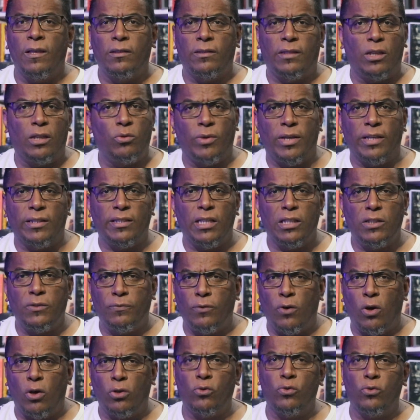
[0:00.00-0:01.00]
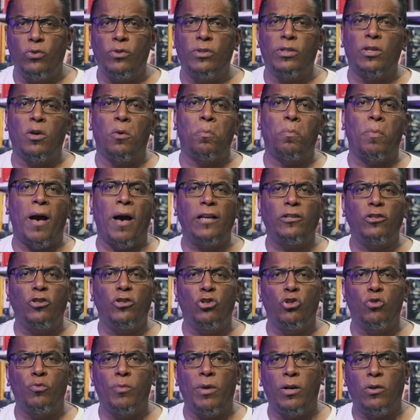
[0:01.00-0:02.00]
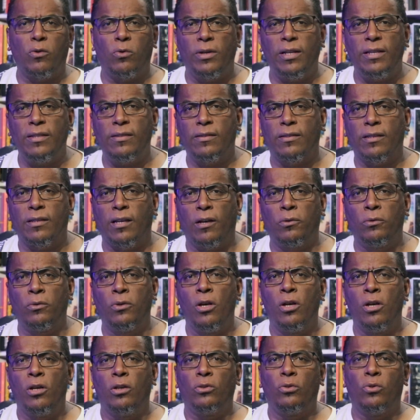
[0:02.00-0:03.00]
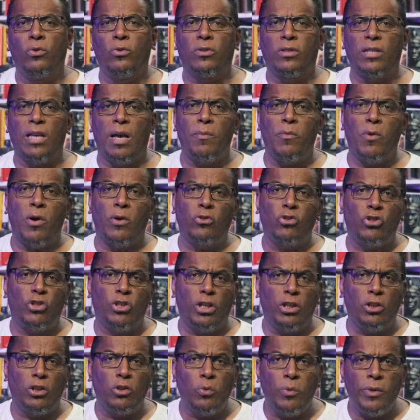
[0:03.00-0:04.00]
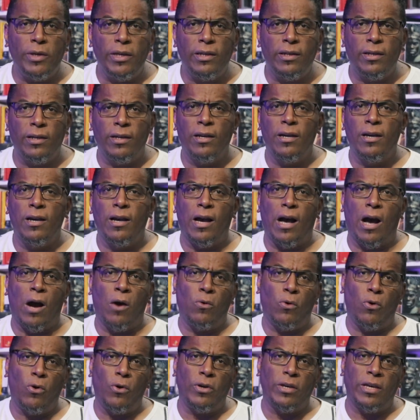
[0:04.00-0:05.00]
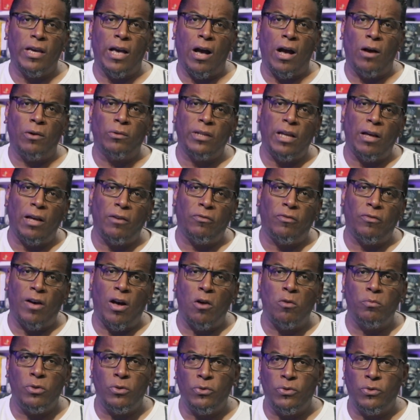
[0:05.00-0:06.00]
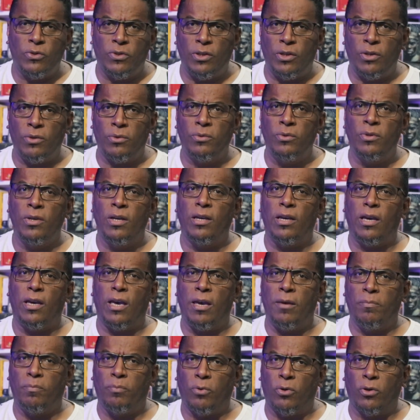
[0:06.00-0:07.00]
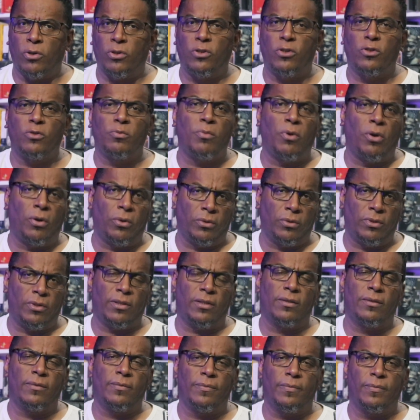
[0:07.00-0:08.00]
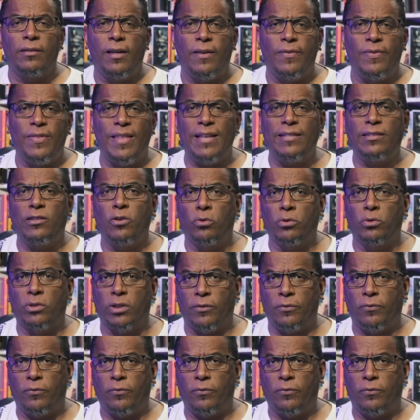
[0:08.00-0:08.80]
sendo que essas fotos são parte de uma coleção do Samuel Chidwick ao Royal Naval Museum em Portsmouth. Nesta outra